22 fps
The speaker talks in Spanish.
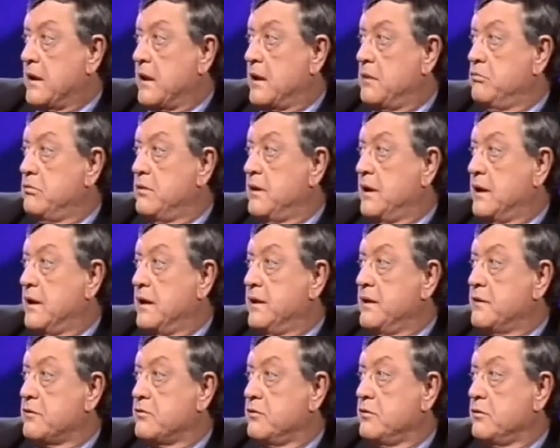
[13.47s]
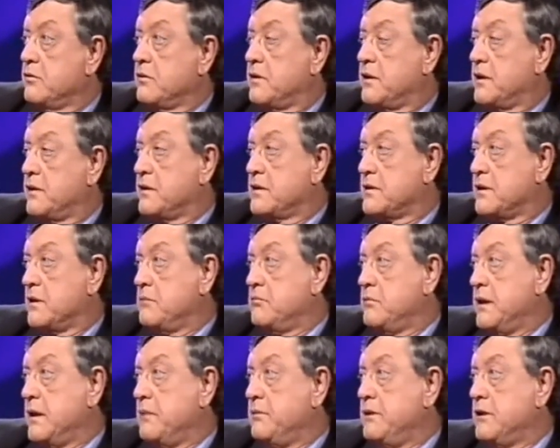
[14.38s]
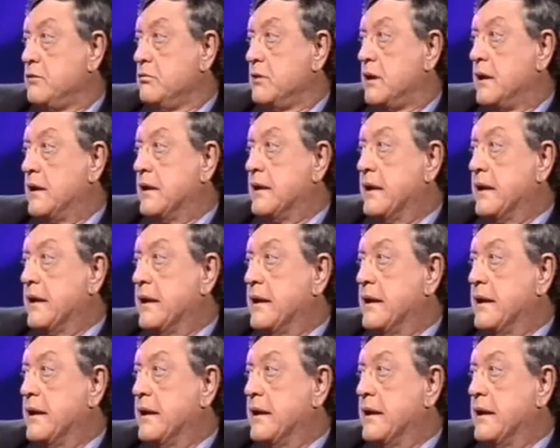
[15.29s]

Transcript: a Woody Allen, y eso yo no creo que sea muy habitual,